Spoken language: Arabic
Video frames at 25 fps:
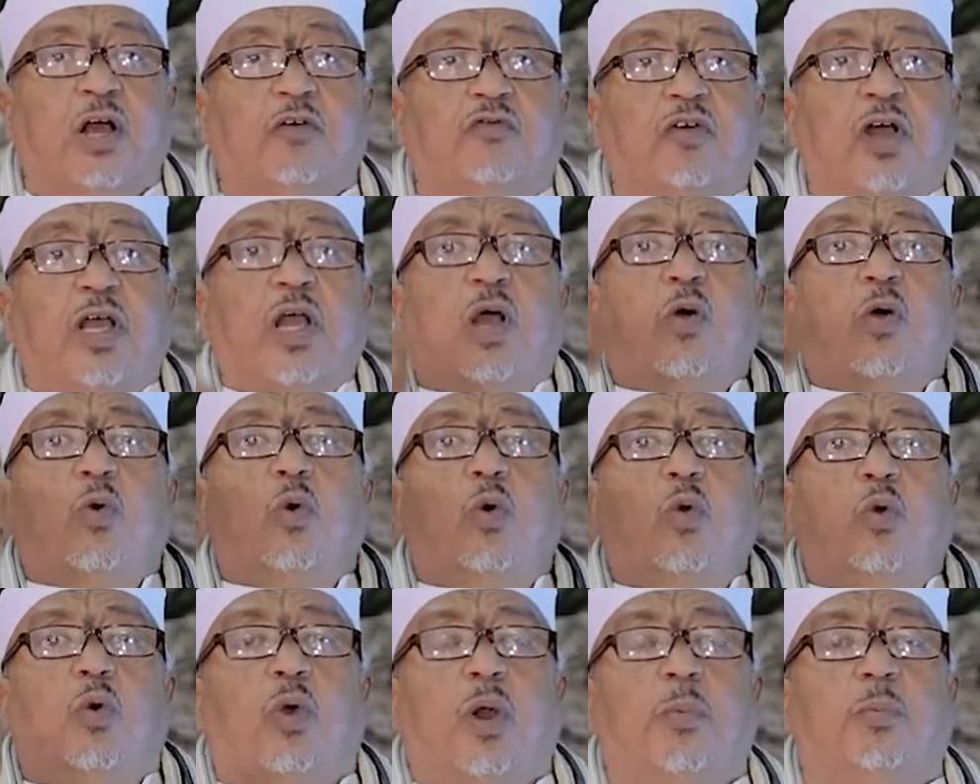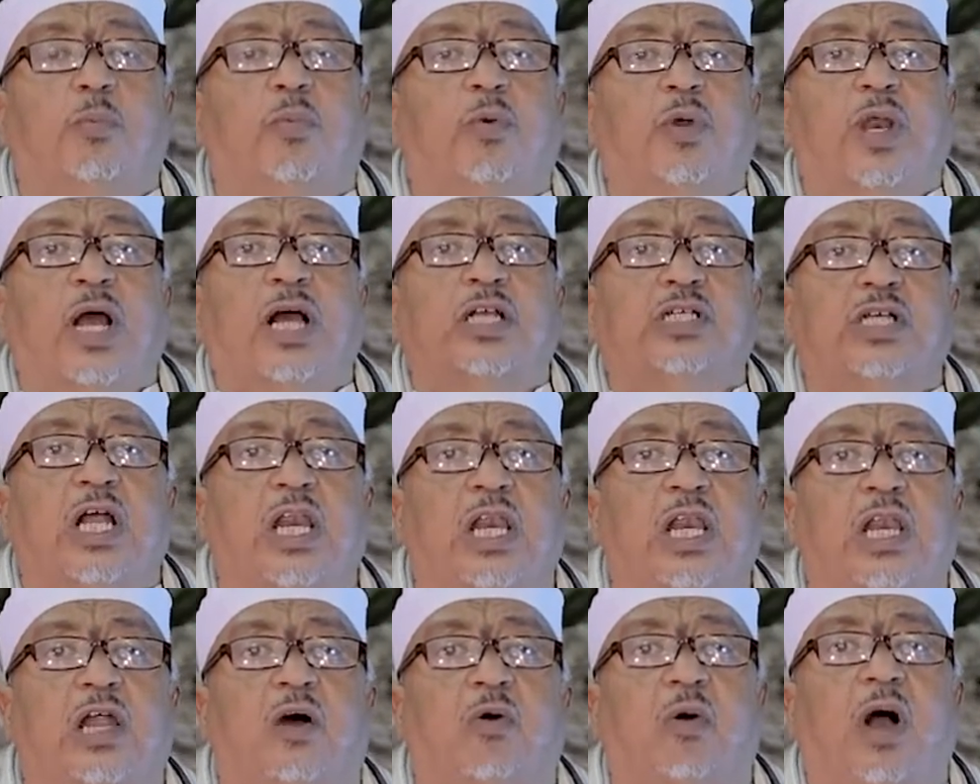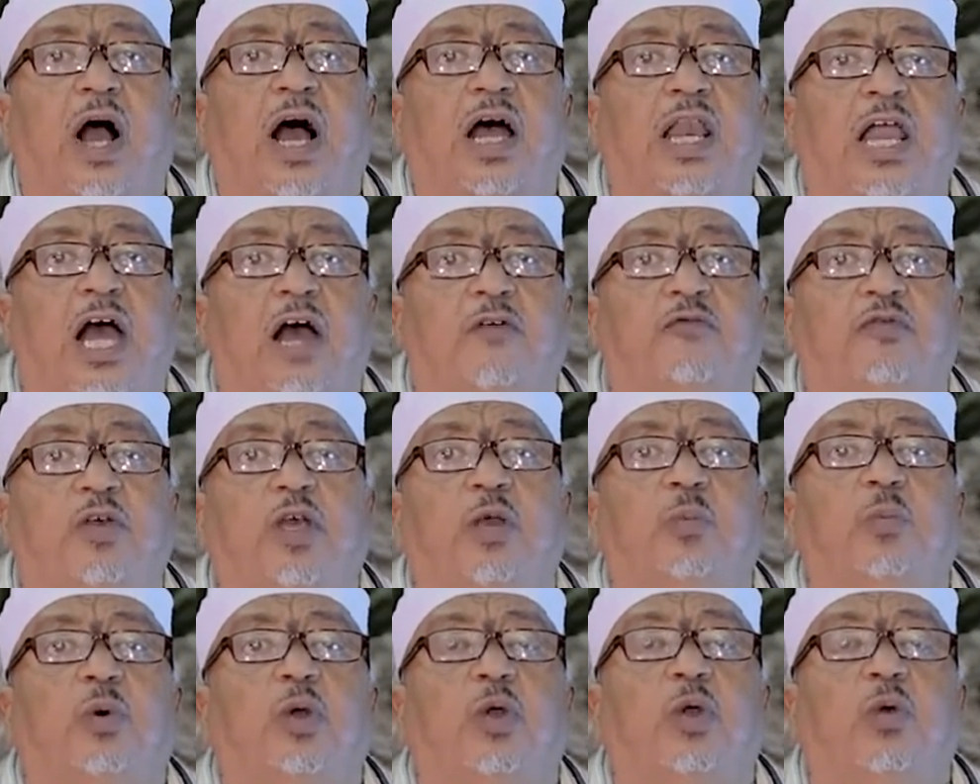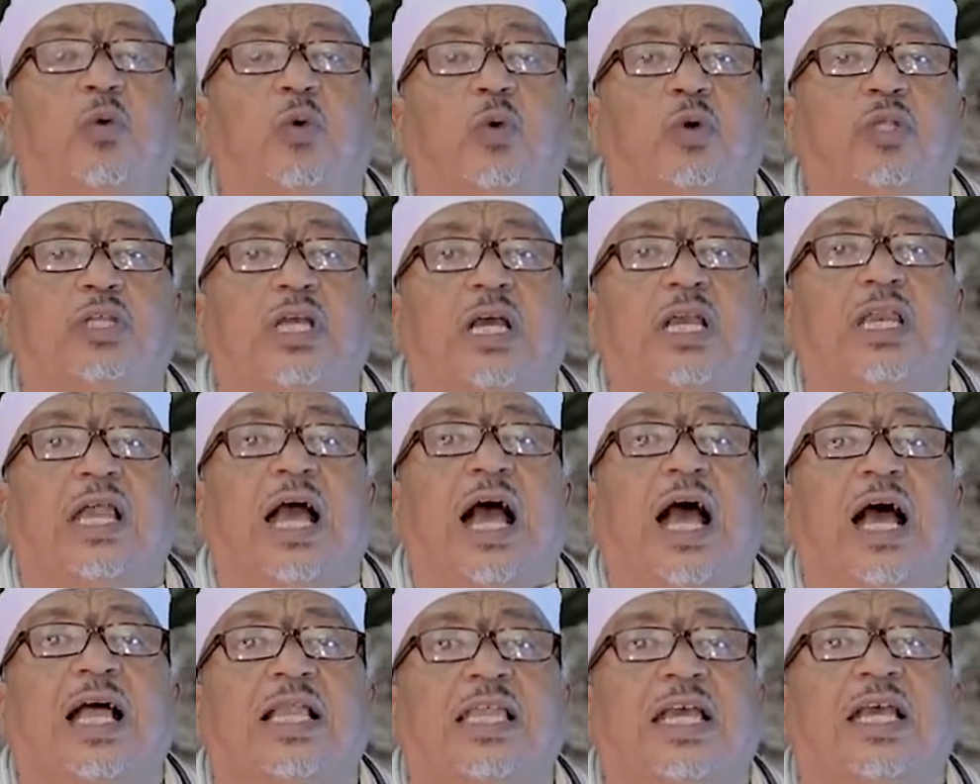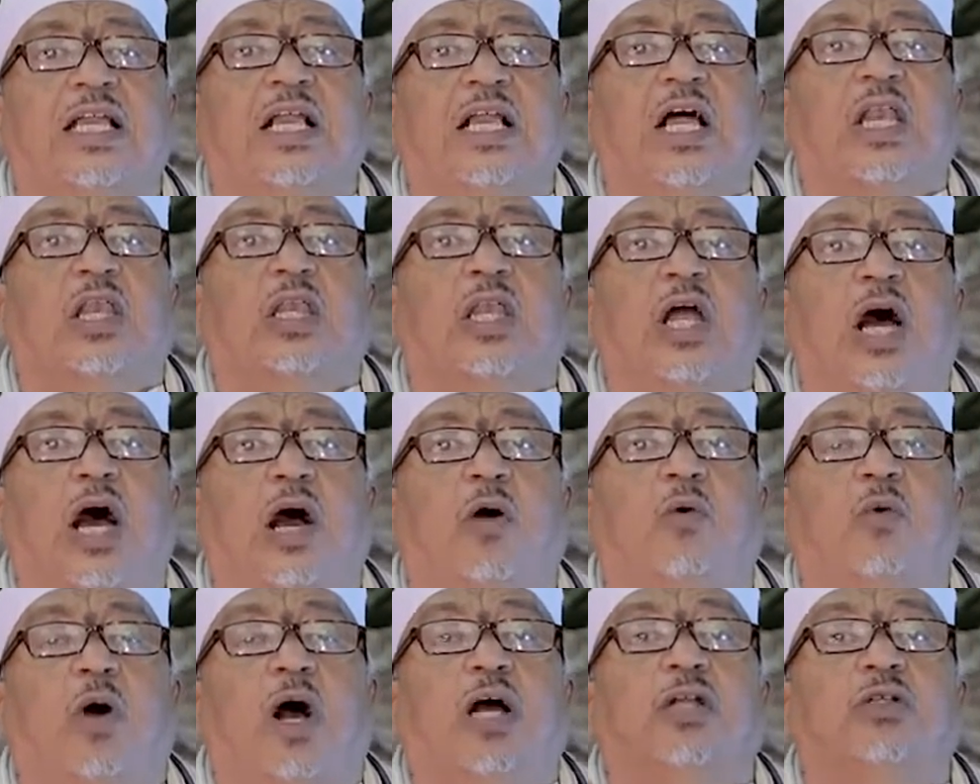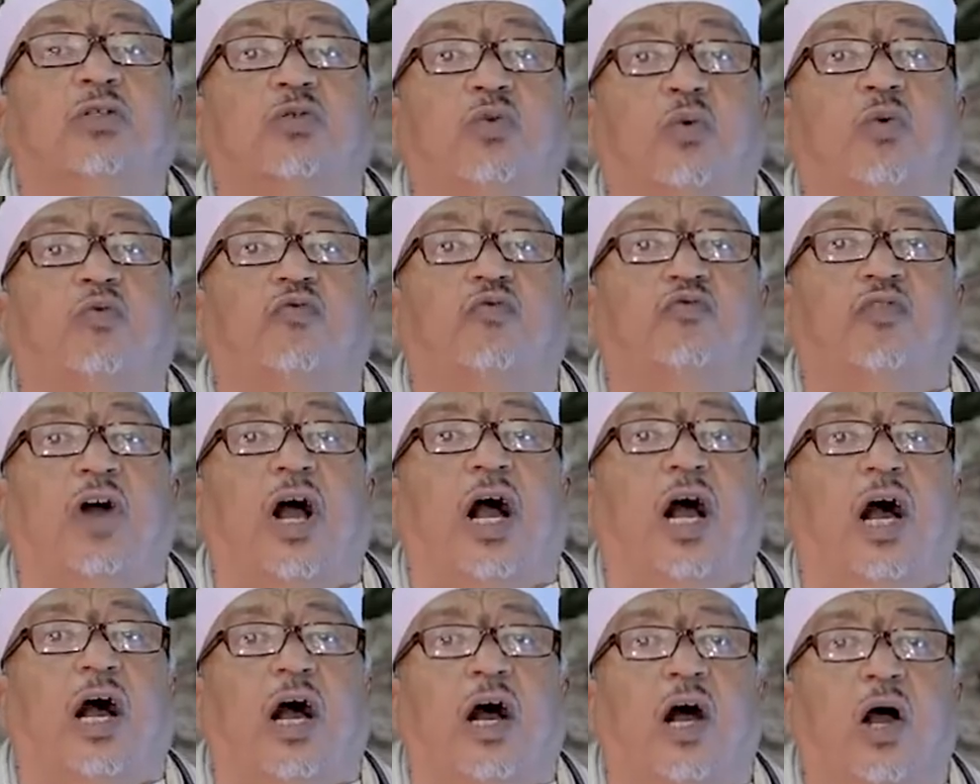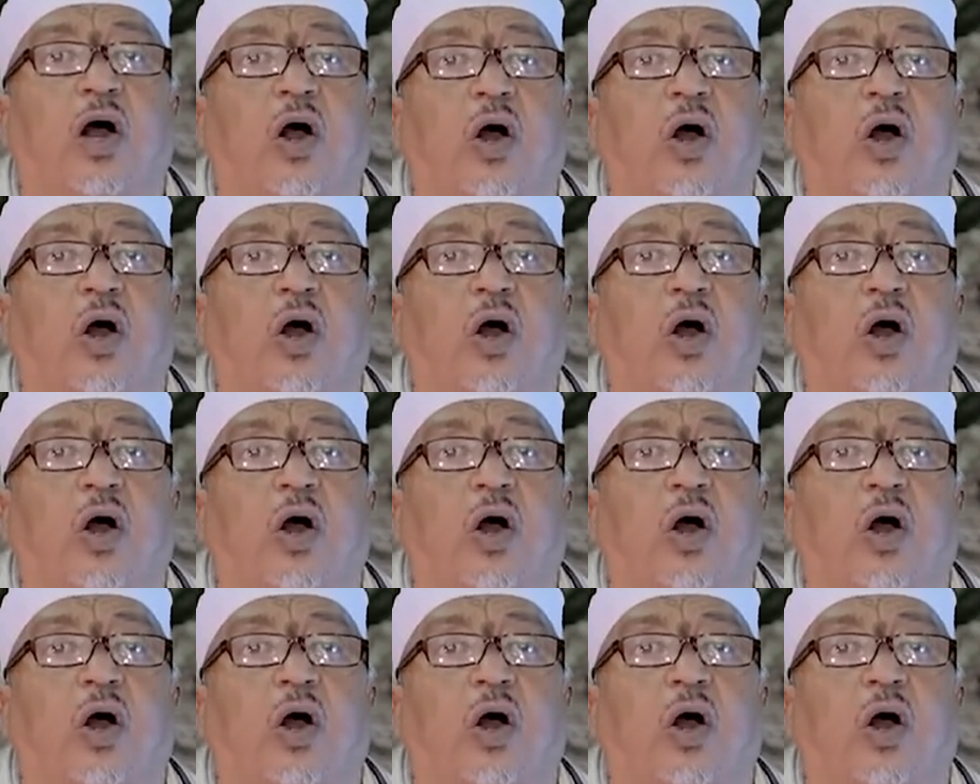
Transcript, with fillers: فيقول ربنا جل وعلا في بيوت أذن الله أن ترفع